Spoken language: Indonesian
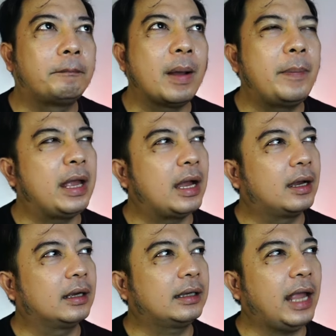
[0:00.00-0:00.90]
apa ya
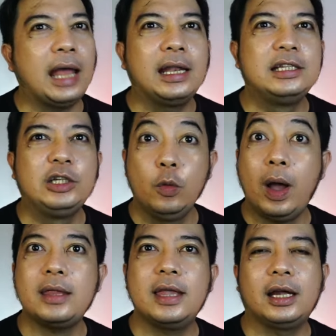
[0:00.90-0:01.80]
kayak ada
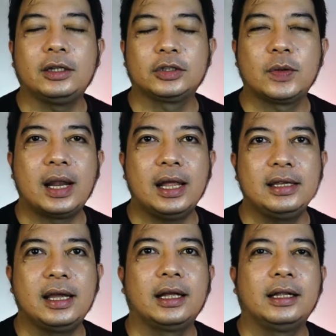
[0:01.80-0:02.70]
jiwanya gitu
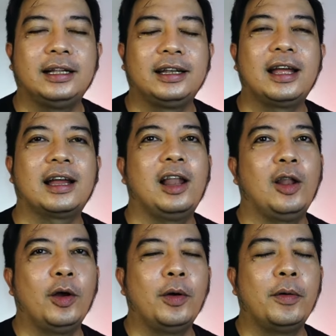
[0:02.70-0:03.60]
suaranya nah
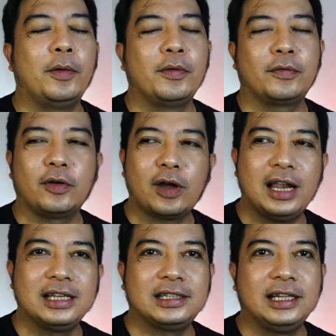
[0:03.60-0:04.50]
kalau
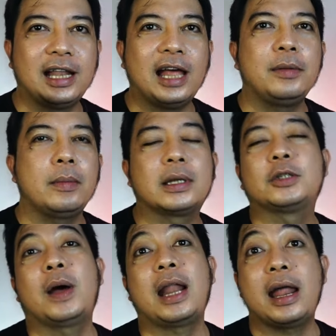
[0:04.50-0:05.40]
vokalis Lila ini memang
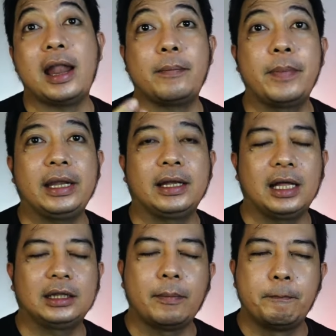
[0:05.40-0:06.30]
suara anak band kan
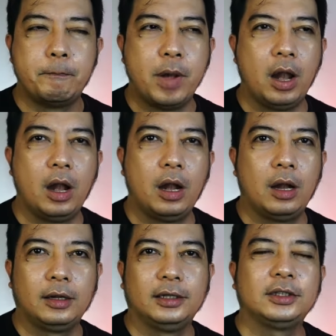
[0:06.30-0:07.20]

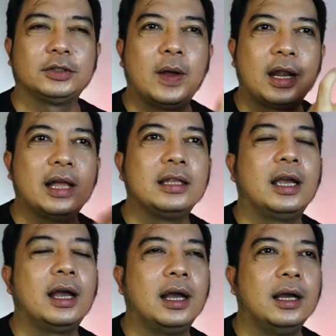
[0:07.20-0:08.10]
tebel gitu suaranya